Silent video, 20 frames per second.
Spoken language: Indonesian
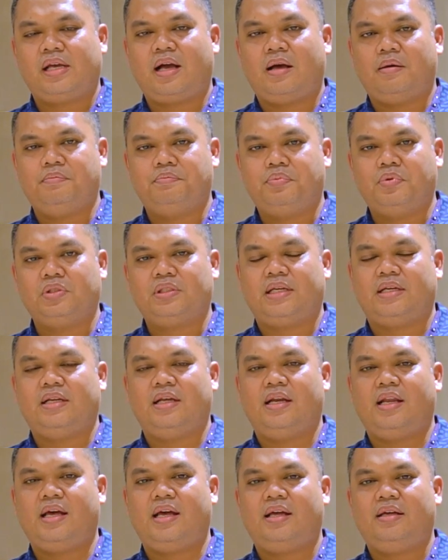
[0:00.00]
e-kampus
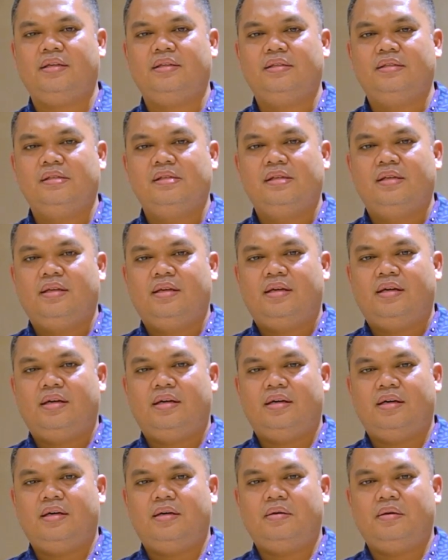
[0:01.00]
adalah
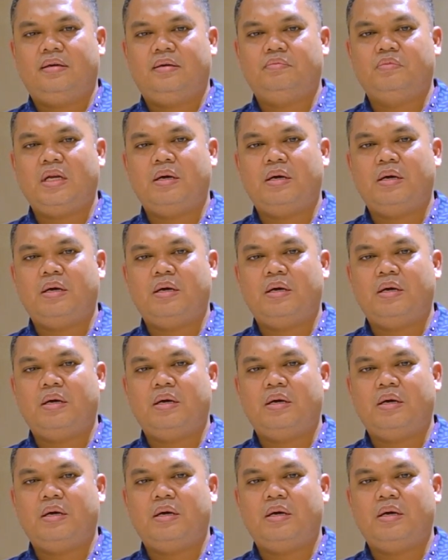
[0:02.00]
uh,